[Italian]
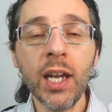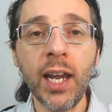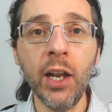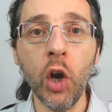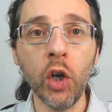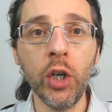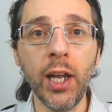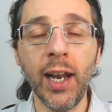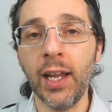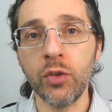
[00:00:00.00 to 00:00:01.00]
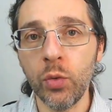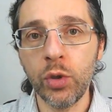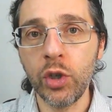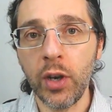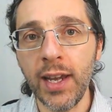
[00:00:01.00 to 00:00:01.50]
che non la
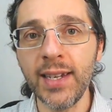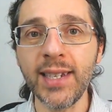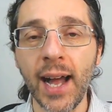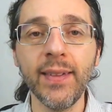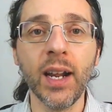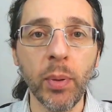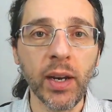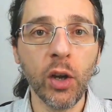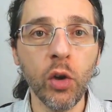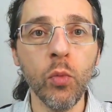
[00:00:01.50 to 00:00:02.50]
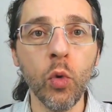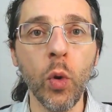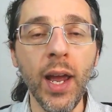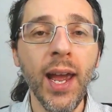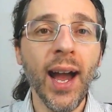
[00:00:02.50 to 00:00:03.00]
soluzione standard, perché comunque
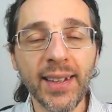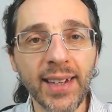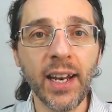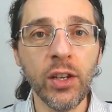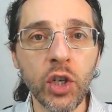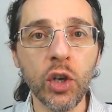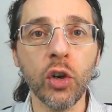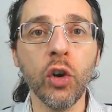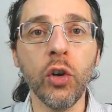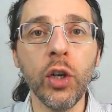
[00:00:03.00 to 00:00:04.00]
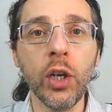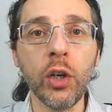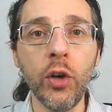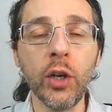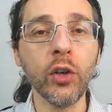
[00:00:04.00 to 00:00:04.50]
andare in giro con,
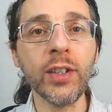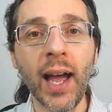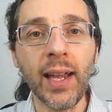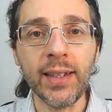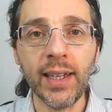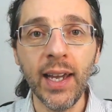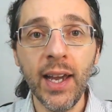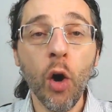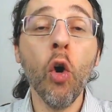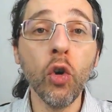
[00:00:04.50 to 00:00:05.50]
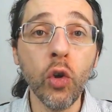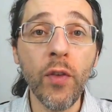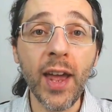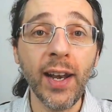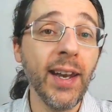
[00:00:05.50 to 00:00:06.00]
con i contanti o
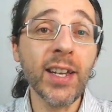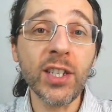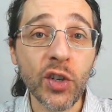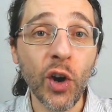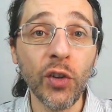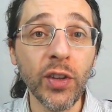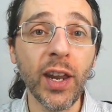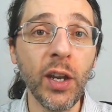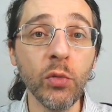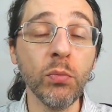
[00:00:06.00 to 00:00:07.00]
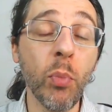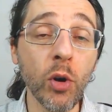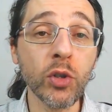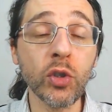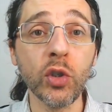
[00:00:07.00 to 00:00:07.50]
doverli nascondere in un
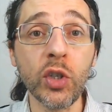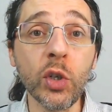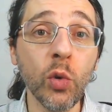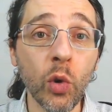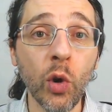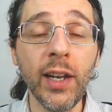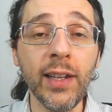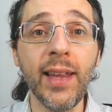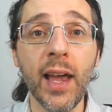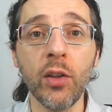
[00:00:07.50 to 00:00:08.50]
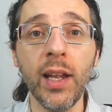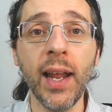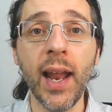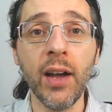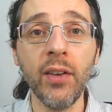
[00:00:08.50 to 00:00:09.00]
posto sicuro all'interno della
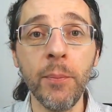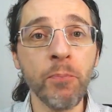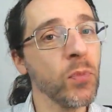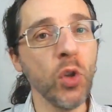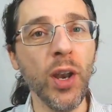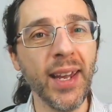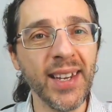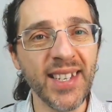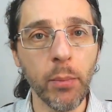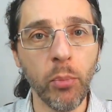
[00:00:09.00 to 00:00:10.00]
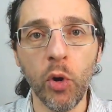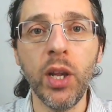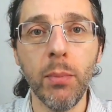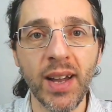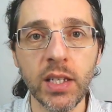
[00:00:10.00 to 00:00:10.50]
nave non è che sia poi il
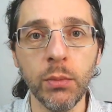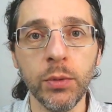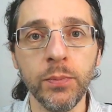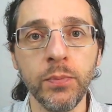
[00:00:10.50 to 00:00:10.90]
massimo.